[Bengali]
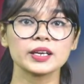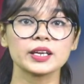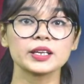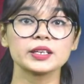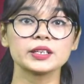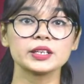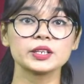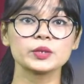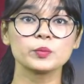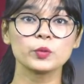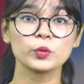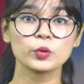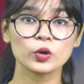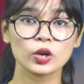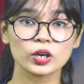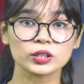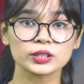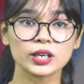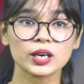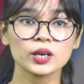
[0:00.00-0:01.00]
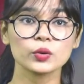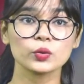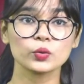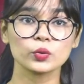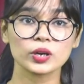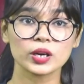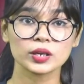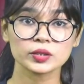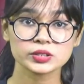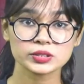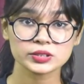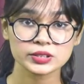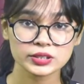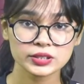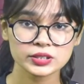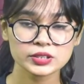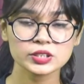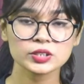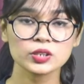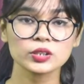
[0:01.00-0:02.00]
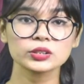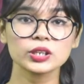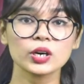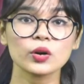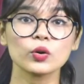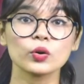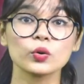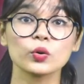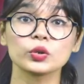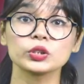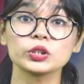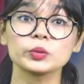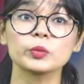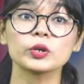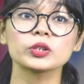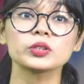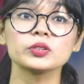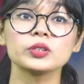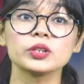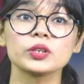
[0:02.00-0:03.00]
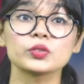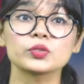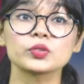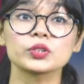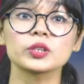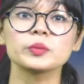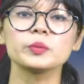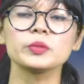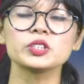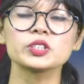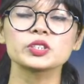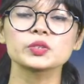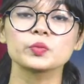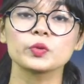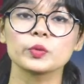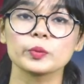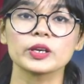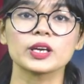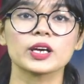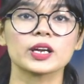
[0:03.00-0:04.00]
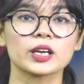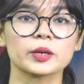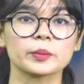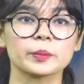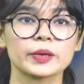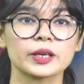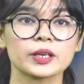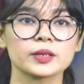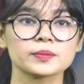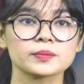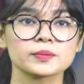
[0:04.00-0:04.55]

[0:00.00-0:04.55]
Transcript: এর নির্ভুলতা উড়ার স্থিতিশীলতা ও গতিপথ নিয়ন্ত্রণে বিশেষ ভূমিকা রাখবে